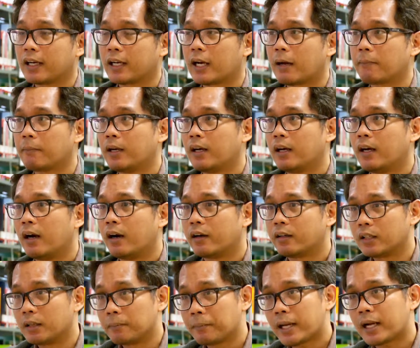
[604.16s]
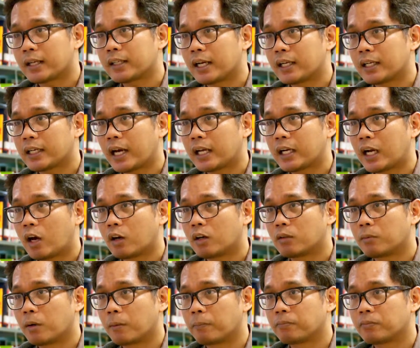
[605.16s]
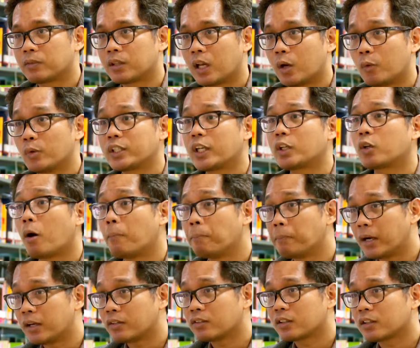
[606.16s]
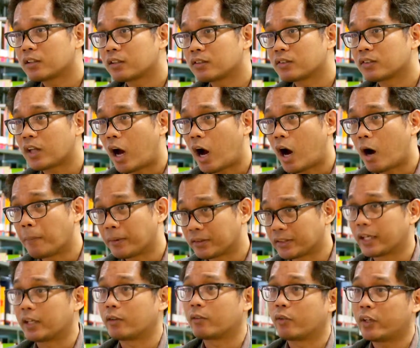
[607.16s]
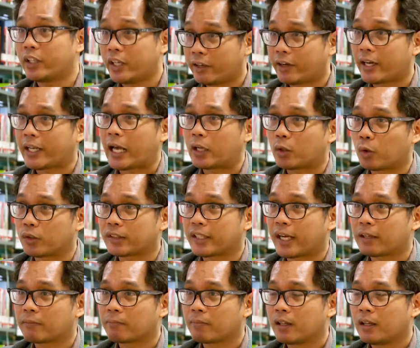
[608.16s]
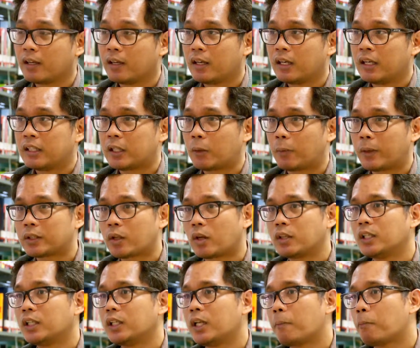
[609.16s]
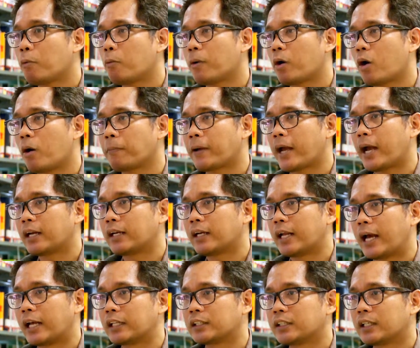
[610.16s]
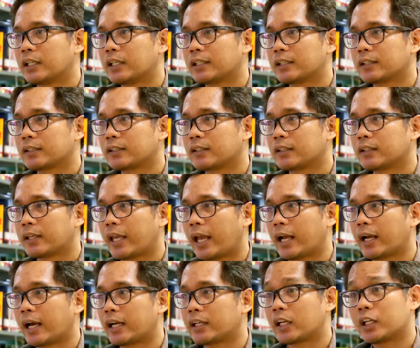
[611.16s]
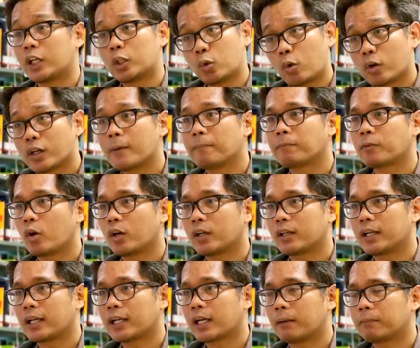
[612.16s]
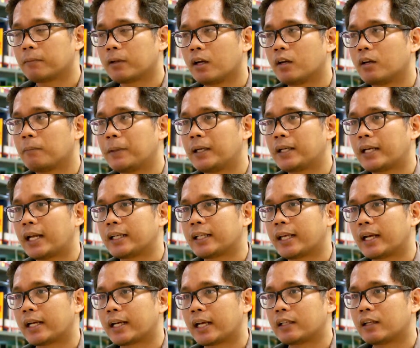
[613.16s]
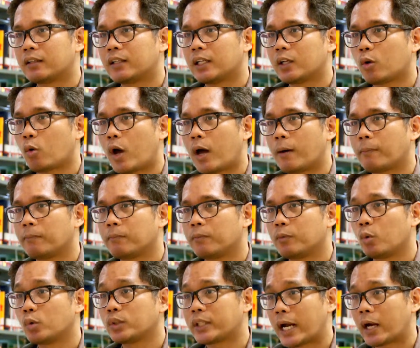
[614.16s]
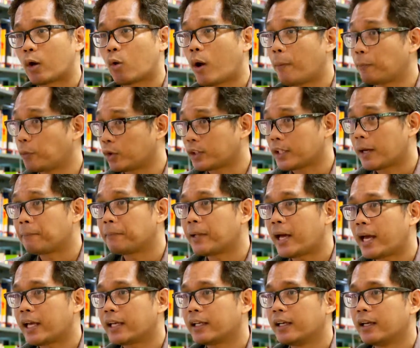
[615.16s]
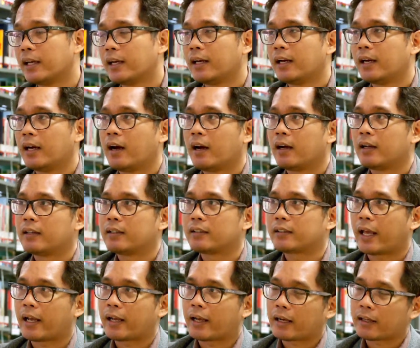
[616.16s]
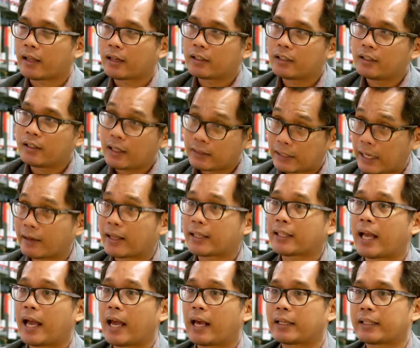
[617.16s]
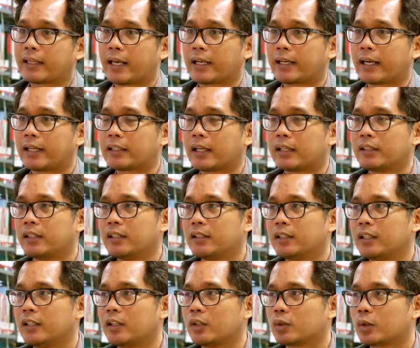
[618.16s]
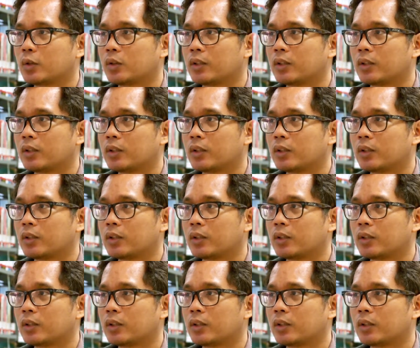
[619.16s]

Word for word: นะครับหรือแม้กระทั่งการเอาระบบ t ท l e ว i ช i o คอมเมอร์ e เอามาใส่ไว้ในรายการโทรทัศน์ แต่ว่าตอนนี้เนี่ยผู้ประกอบการอาจจะแข่งขันกันในช่วงเริ่มต้นนะครับก็เป็นการแข่งขันกันเรื่องความรู้จักความจดจำได้ แข่งขันกันที่หน้าตารายการแข่งขันกันที่เดือ